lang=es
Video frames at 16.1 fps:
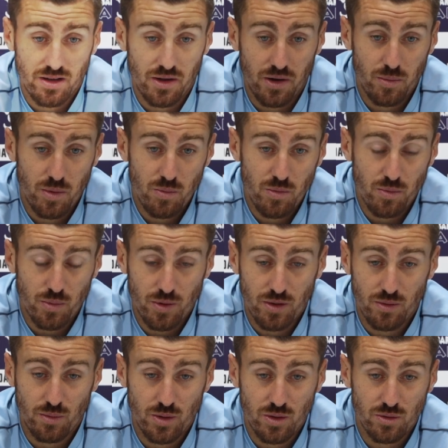ahora mismo
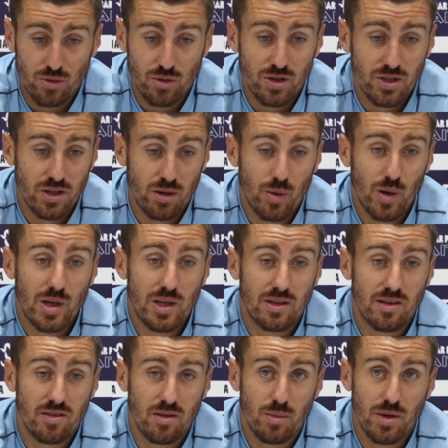pues bueno, toca trabajar
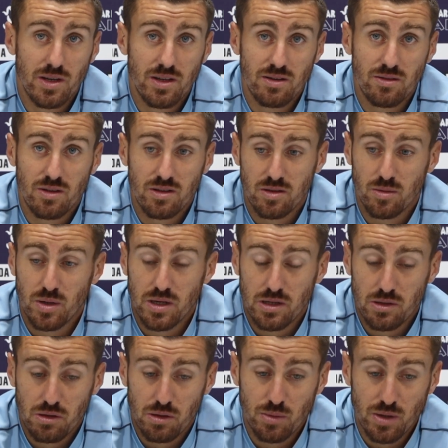esta semana, una
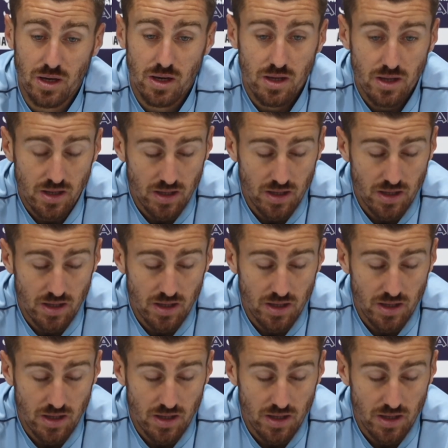semana todavía.